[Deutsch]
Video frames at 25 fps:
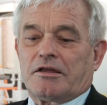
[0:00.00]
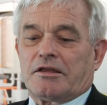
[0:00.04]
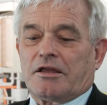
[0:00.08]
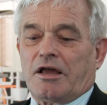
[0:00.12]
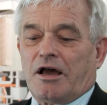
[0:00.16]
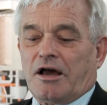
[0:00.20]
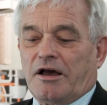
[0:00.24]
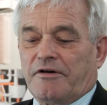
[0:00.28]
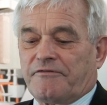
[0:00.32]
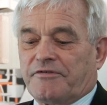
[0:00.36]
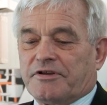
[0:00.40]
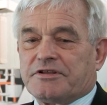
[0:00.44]

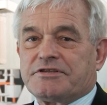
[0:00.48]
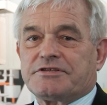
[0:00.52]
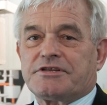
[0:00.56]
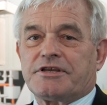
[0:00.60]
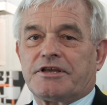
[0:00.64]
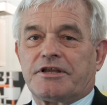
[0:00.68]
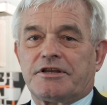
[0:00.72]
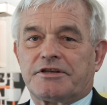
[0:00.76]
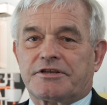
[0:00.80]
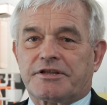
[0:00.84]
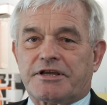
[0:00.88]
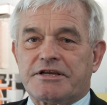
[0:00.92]
Ja, wenn
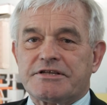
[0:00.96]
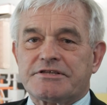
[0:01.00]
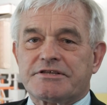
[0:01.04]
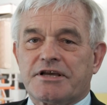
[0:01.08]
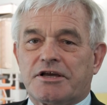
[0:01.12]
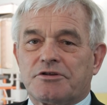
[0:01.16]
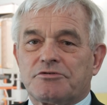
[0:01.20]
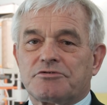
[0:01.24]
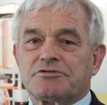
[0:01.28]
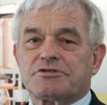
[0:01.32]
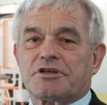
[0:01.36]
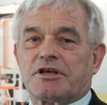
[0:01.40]
Sie
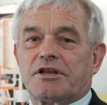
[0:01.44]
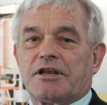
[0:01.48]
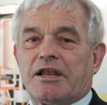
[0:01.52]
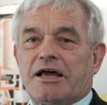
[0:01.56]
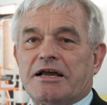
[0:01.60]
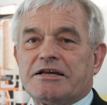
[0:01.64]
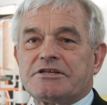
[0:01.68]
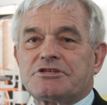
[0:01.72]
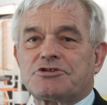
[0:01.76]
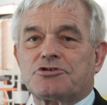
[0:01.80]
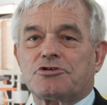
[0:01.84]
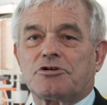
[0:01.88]
Interesse an unseren
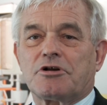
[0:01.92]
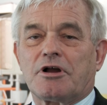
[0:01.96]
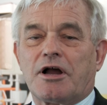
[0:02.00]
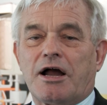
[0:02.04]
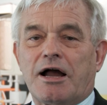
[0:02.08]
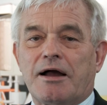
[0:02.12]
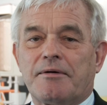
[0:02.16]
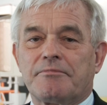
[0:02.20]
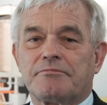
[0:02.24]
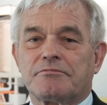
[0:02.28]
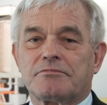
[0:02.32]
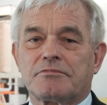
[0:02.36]

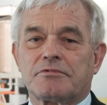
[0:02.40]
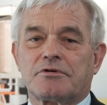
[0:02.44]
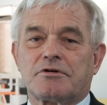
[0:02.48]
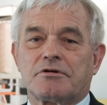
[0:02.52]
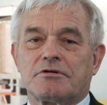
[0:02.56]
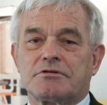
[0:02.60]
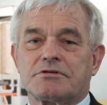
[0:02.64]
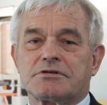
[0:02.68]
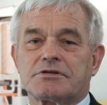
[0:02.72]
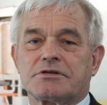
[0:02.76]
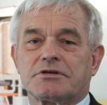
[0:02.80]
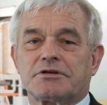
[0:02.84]
Leistungen haben,
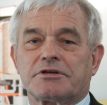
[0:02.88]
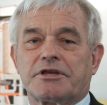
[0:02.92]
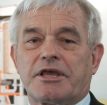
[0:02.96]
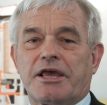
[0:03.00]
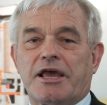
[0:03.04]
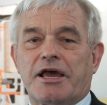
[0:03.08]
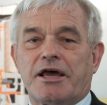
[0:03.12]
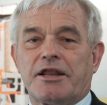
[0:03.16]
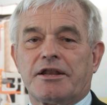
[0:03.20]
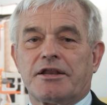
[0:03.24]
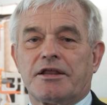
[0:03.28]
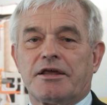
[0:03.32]
können Sie
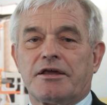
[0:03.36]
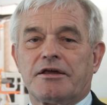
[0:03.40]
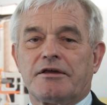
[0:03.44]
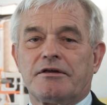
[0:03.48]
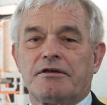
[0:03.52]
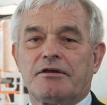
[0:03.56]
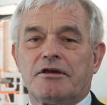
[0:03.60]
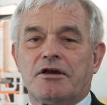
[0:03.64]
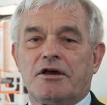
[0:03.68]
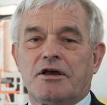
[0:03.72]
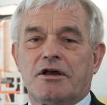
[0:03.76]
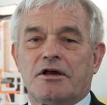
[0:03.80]

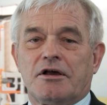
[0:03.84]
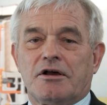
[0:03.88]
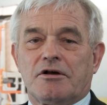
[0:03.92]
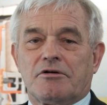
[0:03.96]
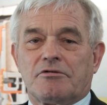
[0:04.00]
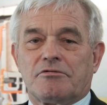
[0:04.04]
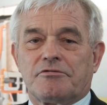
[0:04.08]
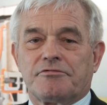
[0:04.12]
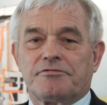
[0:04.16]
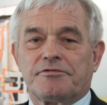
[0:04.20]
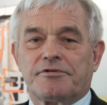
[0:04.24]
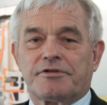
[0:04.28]
gerne
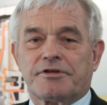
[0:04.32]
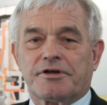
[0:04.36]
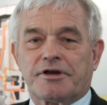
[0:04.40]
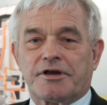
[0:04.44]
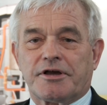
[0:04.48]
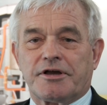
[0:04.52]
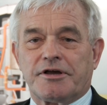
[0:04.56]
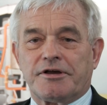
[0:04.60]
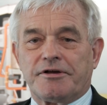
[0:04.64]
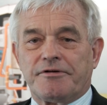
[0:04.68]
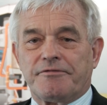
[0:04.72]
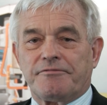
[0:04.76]

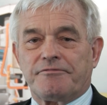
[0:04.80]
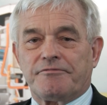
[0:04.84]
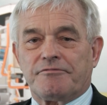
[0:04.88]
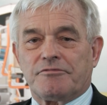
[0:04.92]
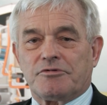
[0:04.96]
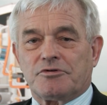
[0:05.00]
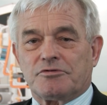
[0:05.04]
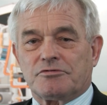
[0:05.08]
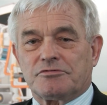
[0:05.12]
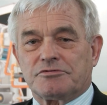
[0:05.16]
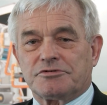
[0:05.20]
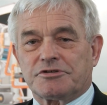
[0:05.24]
unsere,
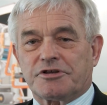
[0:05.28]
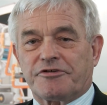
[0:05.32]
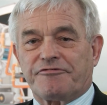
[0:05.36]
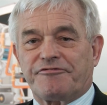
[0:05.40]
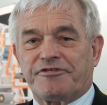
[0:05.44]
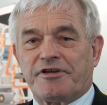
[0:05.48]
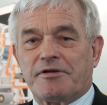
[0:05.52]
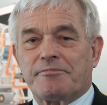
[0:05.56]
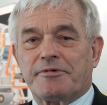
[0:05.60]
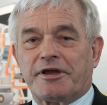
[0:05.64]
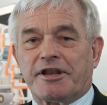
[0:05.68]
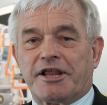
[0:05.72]
unsere
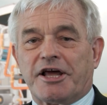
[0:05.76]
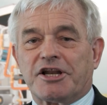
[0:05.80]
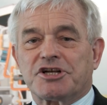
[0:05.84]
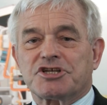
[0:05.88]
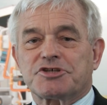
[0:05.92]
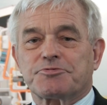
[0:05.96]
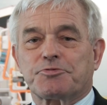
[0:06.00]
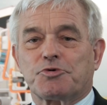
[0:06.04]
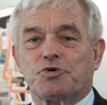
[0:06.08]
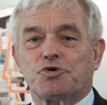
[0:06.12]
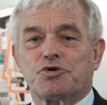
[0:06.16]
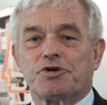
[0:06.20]
Firma in
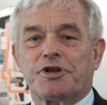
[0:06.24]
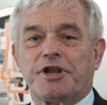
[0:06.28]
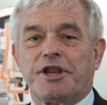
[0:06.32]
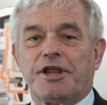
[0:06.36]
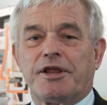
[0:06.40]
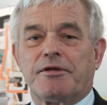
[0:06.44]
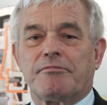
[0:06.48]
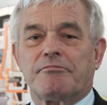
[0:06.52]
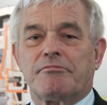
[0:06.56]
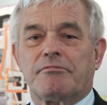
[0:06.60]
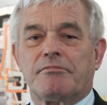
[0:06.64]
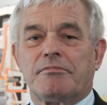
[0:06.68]
Anspruch
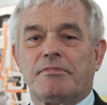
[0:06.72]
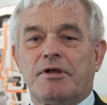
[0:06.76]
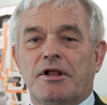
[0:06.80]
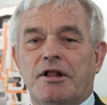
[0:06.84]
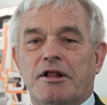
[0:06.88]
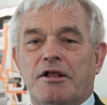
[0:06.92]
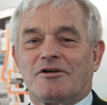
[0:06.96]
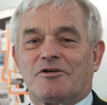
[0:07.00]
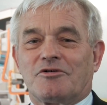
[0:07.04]
nehmen.